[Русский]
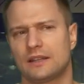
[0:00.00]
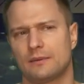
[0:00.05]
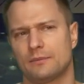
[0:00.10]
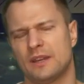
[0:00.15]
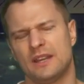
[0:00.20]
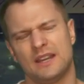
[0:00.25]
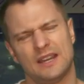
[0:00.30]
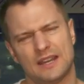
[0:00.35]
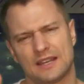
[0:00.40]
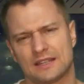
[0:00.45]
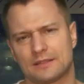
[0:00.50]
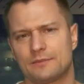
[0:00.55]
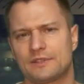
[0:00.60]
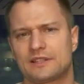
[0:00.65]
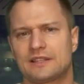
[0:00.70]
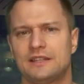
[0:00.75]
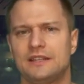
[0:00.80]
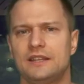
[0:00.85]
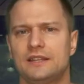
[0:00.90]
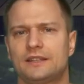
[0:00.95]
там
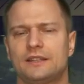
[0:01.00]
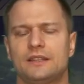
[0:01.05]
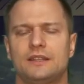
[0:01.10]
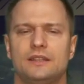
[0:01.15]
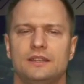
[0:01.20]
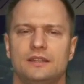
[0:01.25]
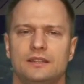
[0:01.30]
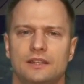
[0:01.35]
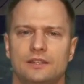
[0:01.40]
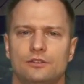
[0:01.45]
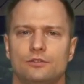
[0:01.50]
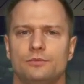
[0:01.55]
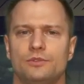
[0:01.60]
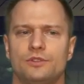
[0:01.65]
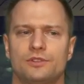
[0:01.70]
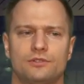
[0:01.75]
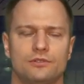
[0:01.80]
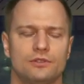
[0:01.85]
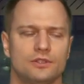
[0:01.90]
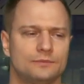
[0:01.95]
смысла нет, и я думаю,
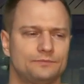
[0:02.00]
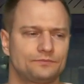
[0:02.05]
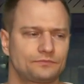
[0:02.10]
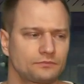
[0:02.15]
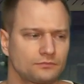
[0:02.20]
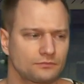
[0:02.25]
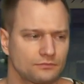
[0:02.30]
не стоит.